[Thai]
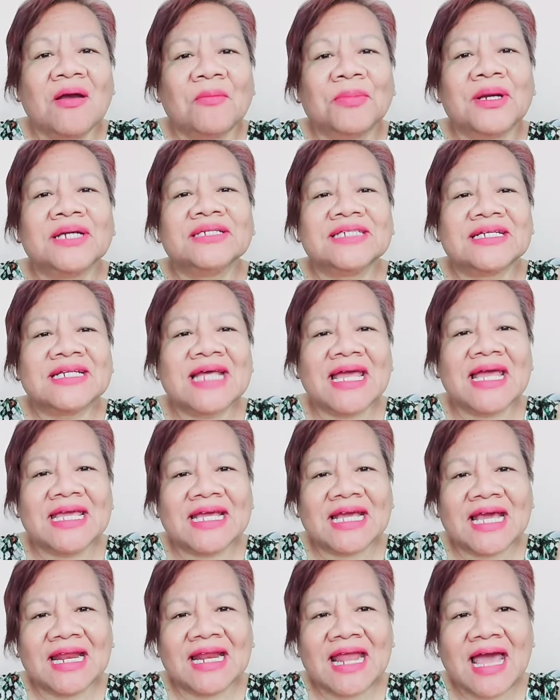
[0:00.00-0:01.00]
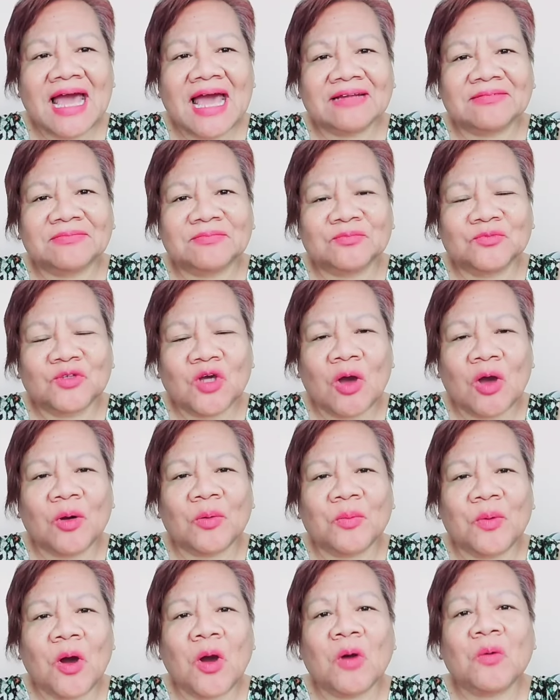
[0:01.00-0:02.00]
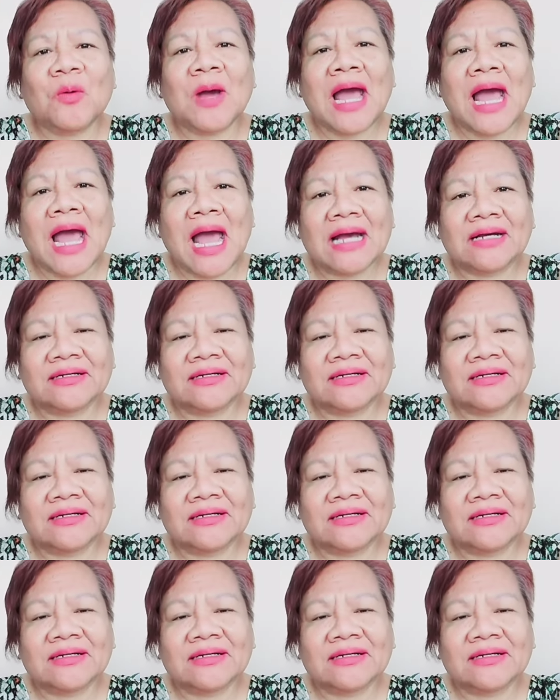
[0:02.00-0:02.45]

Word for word: เพิ่งจะได้เอกราชก็เพราะว่า